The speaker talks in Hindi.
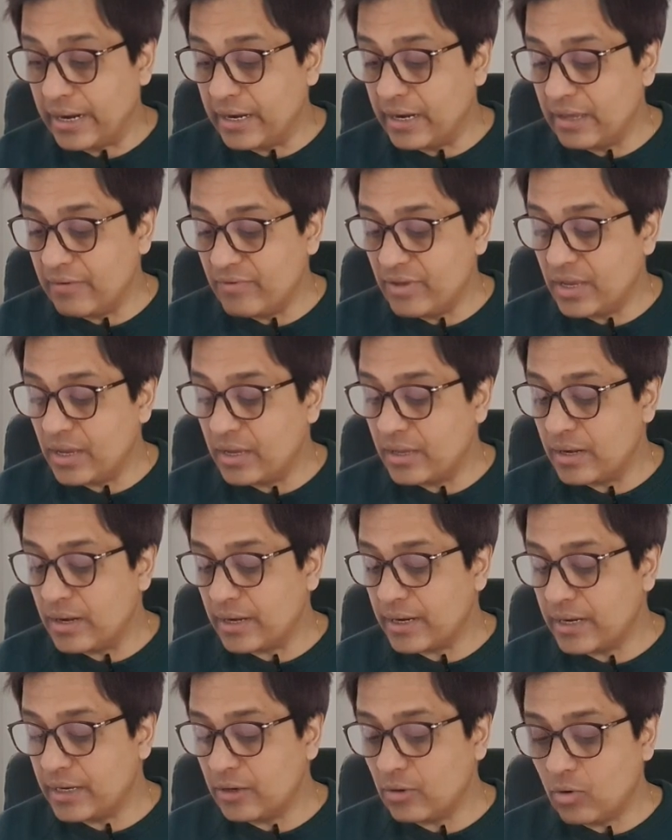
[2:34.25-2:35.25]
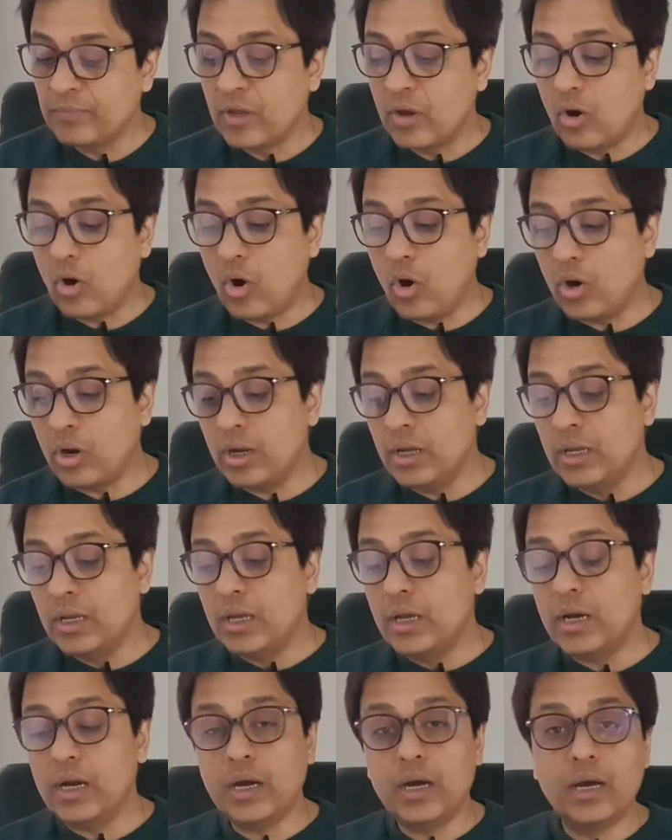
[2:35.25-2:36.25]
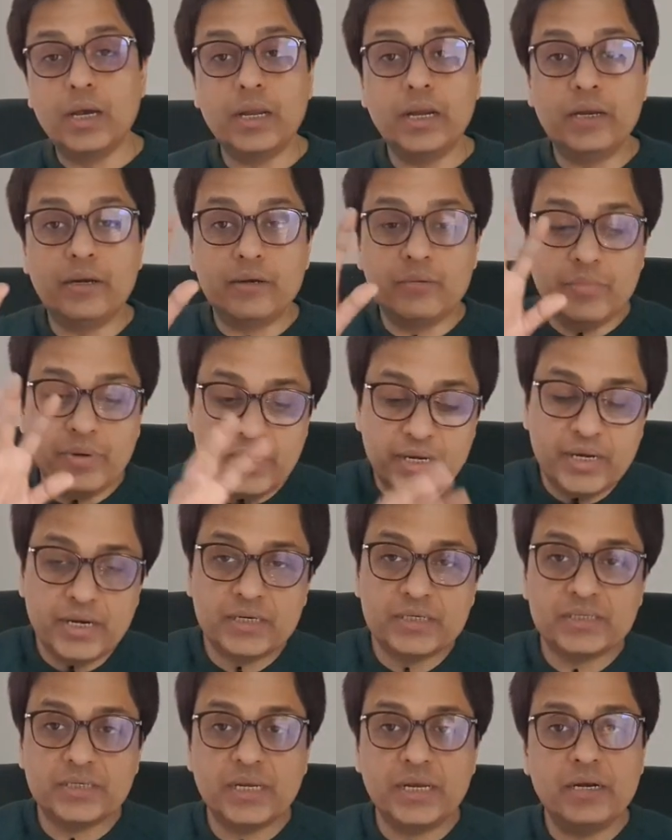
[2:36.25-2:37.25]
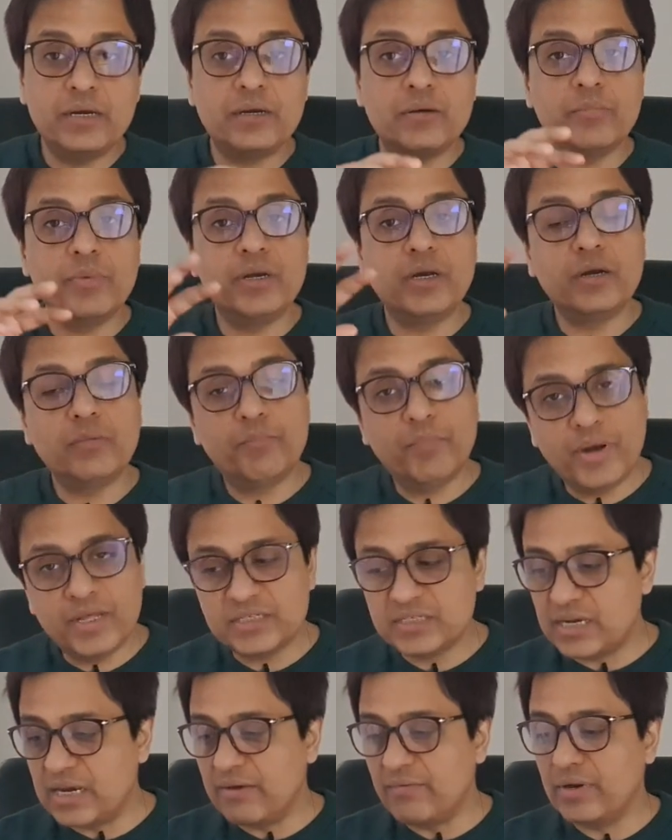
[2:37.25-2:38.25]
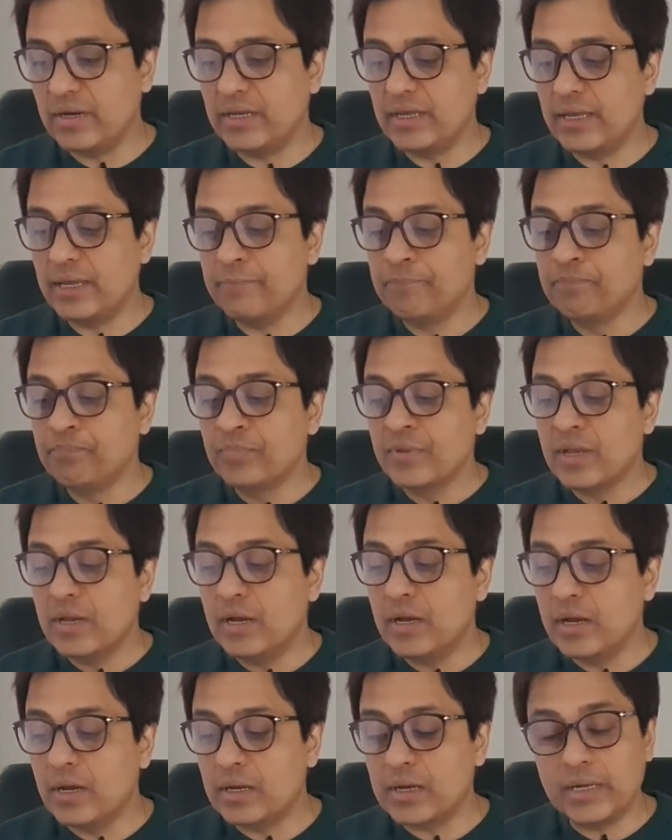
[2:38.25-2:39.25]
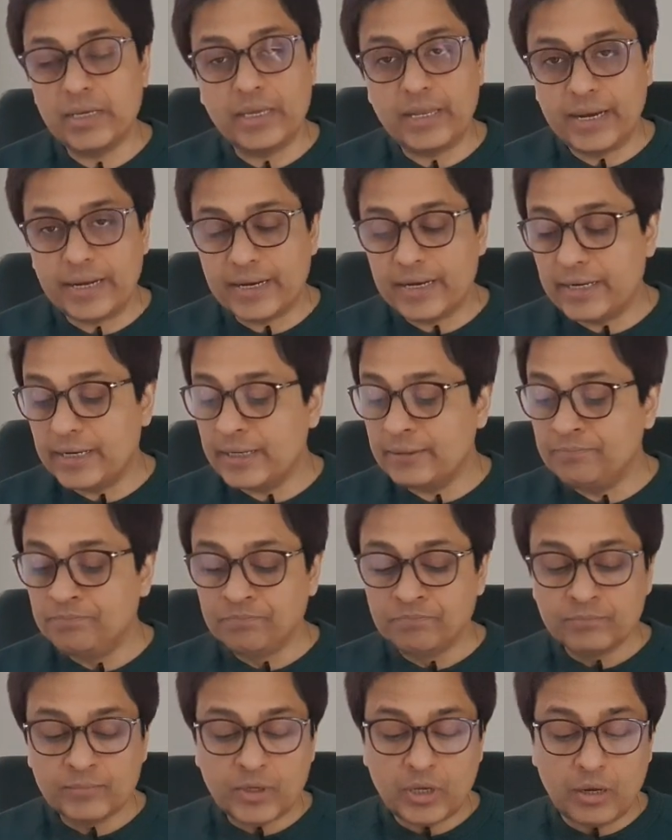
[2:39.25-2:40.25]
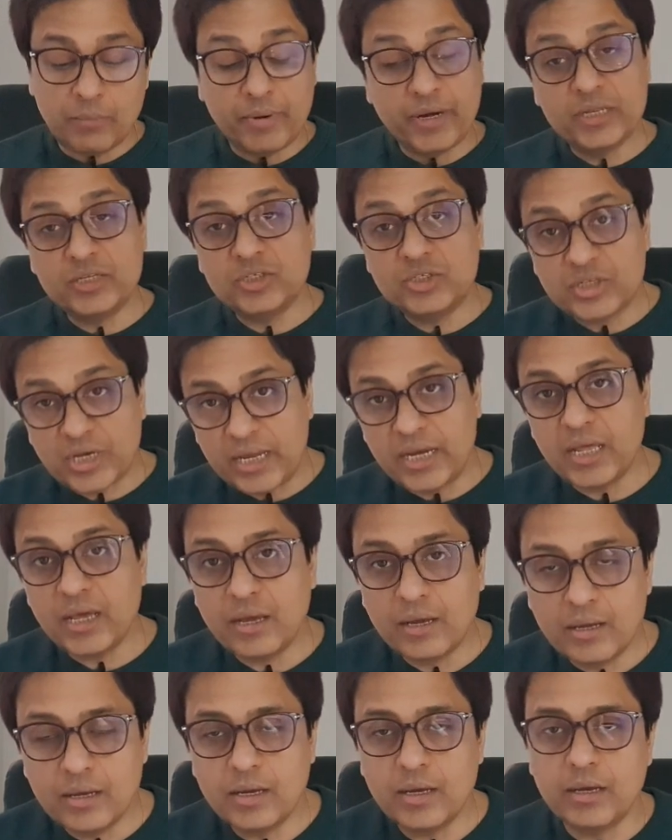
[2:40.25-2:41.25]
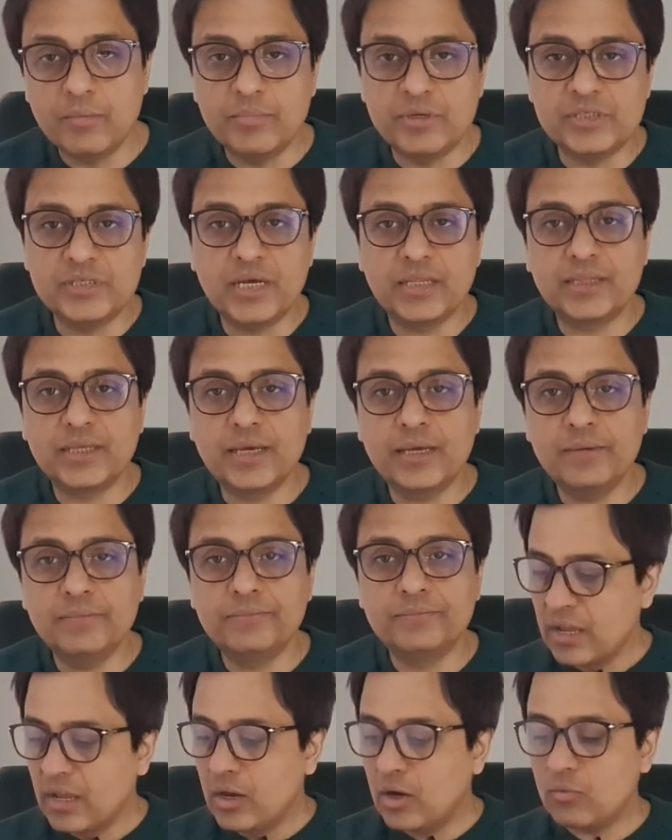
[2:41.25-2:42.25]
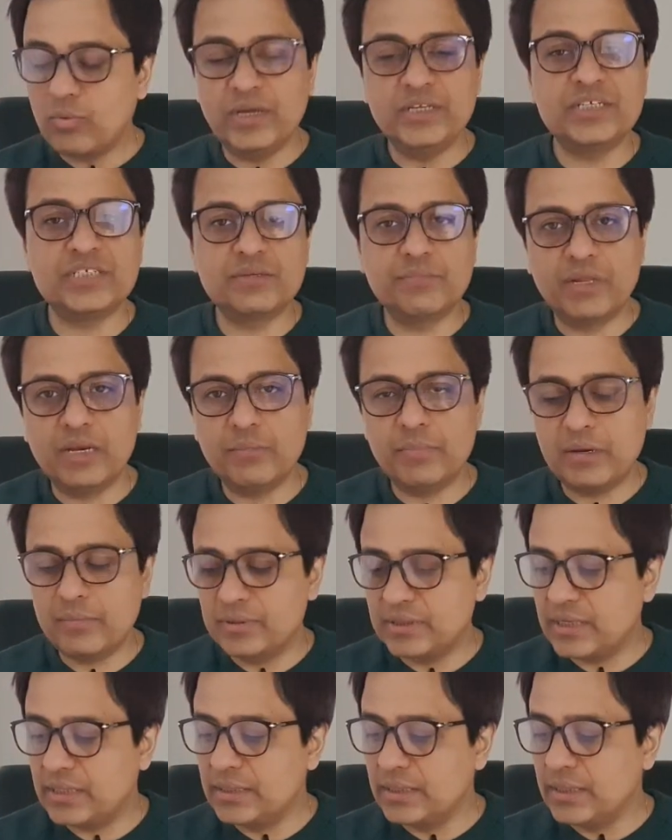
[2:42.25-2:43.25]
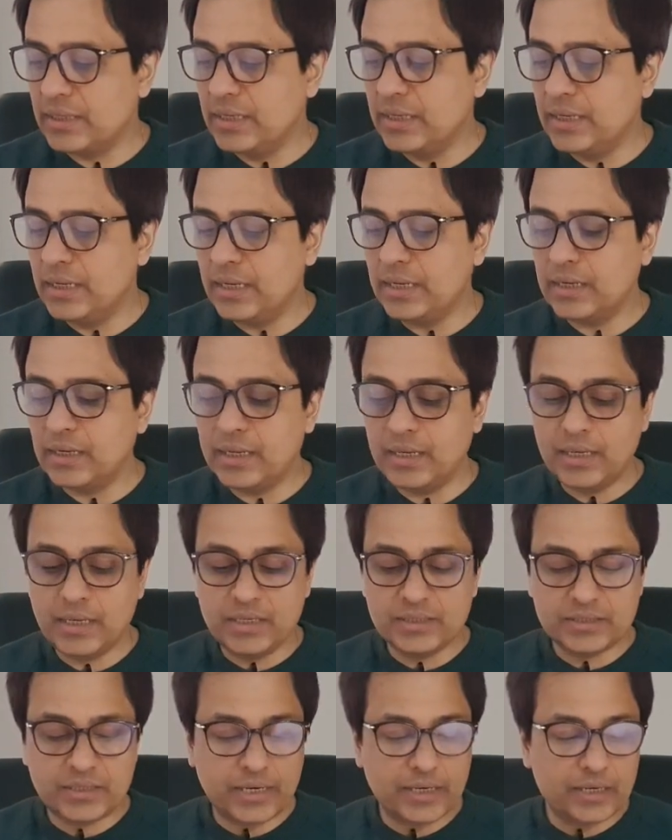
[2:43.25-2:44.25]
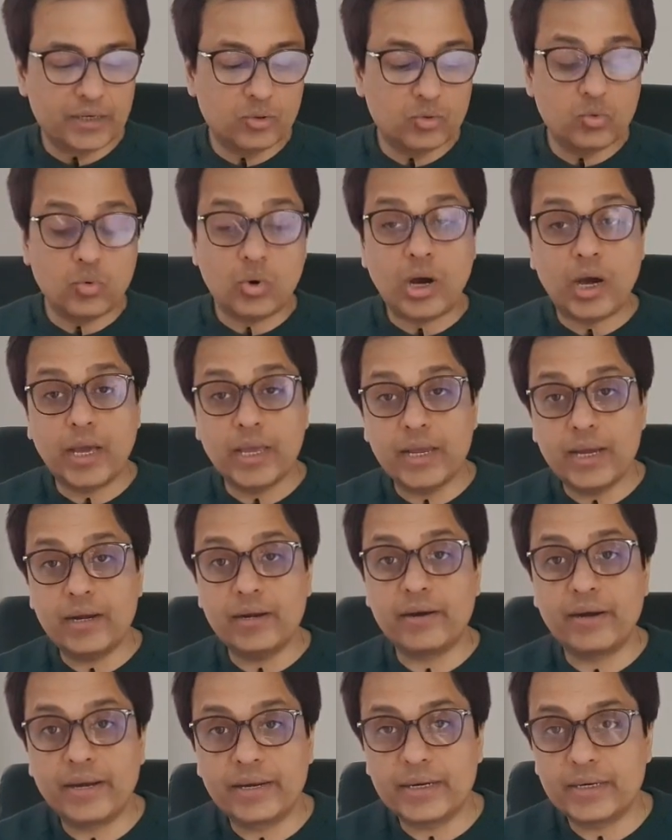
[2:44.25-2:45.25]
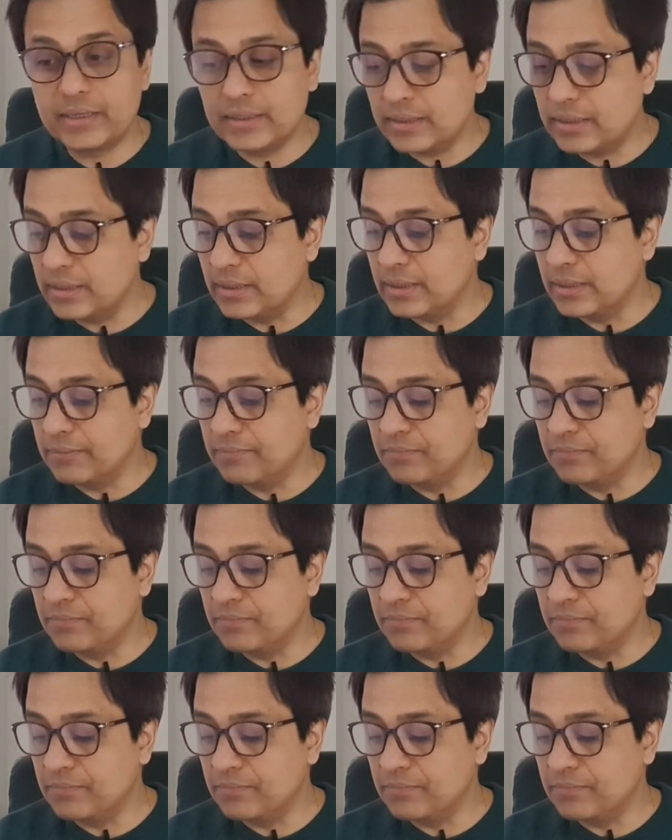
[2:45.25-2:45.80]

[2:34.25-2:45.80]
हेड हैवी है ये रैकेट और इंटरमीडिएट uh, से इंटरमीडिएट प्लस लेवल के uh, का ये रैकेट है मेड इन चाइना मिल जाता है और वहीं जैसे मैंने पहले बताया था कि लीनिंग ने इस रैकेट को हाई एंड रैकेट uh,